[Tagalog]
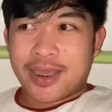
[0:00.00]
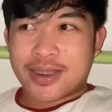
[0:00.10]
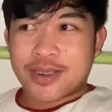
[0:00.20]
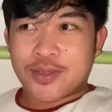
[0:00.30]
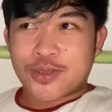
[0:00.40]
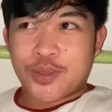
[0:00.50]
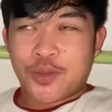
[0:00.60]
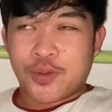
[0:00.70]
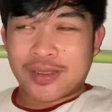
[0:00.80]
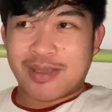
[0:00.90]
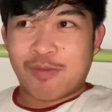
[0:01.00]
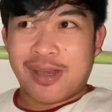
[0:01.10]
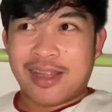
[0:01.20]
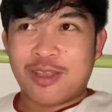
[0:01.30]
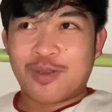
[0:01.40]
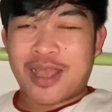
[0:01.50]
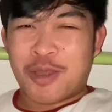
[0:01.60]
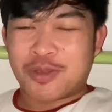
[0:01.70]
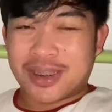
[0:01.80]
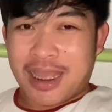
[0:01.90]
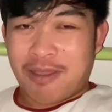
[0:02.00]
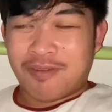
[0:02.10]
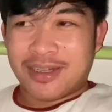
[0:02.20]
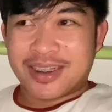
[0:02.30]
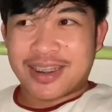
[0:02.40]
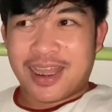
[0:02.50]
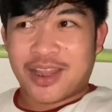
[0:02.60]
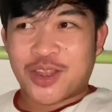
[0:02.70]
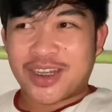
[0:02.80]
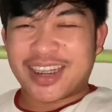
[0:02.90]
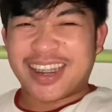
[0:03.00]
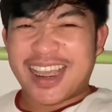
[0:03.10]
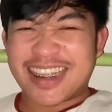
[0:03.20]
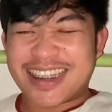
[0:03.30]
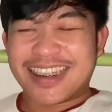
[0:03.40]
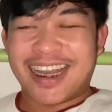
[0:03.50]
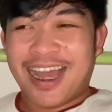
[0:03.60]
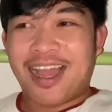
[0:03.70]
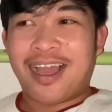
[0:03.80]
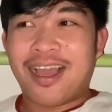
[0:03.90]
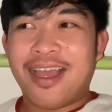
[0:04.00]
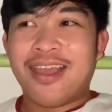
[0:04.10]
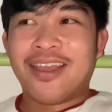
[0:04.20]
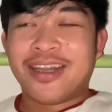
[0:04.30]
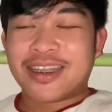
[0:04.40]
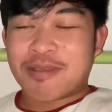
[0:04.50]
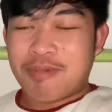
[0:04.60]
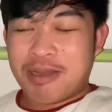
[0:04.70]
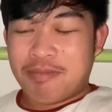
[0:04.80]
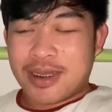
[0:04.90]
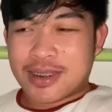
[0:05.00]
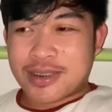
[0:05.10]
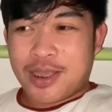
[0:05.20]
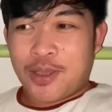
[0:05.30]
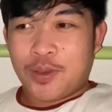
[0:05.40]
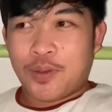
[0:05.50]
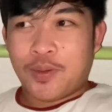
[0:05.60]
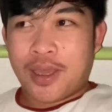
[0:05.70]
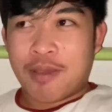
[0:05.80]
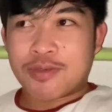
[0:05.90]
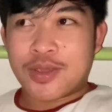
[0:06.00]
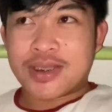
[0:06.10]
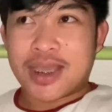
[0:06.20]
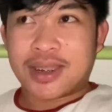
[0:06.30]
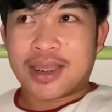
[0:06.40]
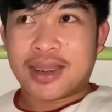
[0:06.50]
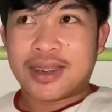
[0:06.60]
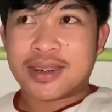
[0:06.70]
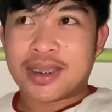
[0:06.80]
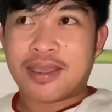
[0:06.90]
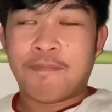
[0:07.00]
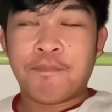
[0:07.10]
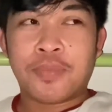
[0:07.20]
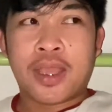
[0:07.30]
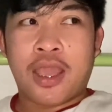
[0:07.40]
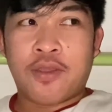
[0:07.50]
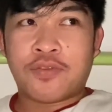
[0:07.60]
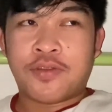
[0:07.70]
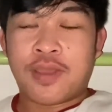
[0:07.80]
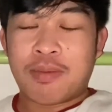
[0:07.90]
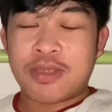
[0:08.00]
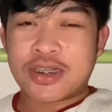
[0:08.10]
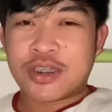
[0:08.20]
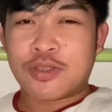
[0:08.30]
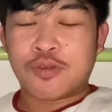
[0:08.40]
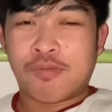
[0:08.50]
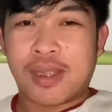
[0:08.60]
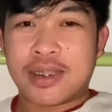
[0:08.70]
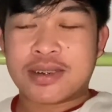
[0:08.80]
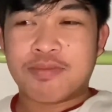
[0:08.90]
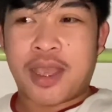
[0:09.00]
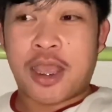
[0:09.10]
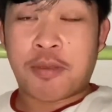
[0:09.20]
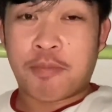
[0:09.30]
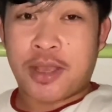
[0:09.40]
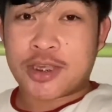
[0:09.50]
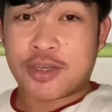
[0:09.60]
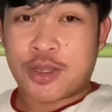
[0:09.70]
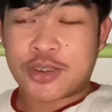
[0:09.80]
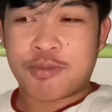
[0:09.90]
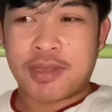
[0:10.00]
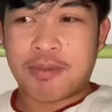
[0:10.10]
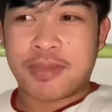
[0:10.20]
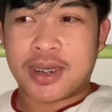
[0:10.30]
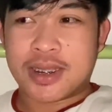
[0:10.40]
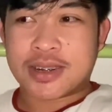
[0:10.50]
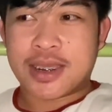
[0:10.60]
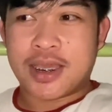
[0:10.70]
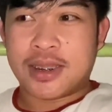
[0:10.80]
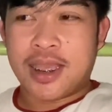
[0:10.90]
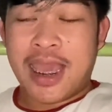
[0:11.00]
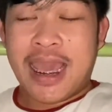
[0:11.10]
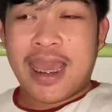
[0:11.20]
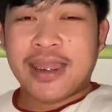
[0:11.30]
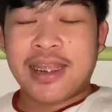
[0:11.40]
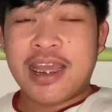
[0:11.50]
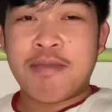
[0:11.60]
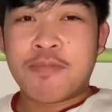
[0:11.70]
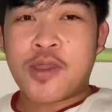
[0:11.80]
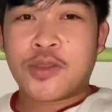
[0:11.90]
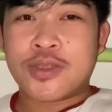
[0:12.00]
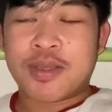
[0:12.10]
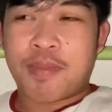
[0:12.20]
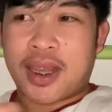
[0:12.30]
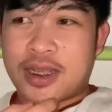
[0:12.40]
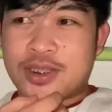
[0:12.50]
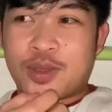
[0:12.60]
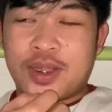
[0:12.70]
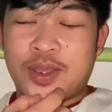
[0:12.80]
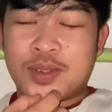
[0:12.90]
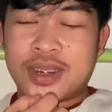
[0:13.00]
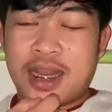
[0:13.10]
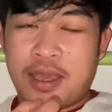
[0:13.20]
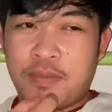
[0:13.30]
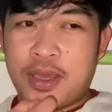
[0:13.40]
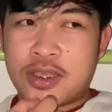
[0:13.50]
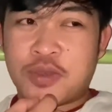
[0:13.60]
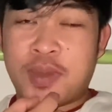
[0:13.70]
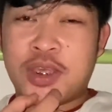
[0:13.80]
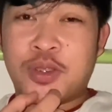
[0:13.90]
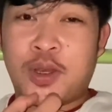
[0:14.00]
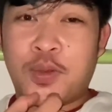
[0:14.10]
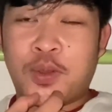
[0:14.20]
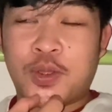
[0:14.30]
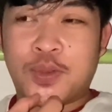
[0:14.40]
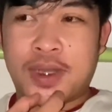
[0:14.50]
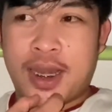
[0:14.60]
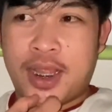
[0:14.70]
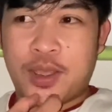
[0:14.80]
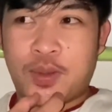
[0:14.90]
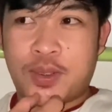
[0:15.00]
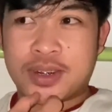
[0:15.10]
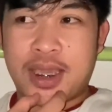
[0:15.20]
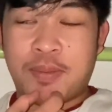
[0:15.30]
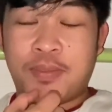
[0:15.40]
Kasi gusto kong simulan yung countdown na 30 days na lang. Nasa Pilipinas na ako. I'm so excited kasi after 5 years and 2 months, makakapagbakasyon ako sa Pilipinas. And inilihim ko ito sa parents ko, hindi ko sinabi. So medyo nalungkot yung nanay ko. Kasi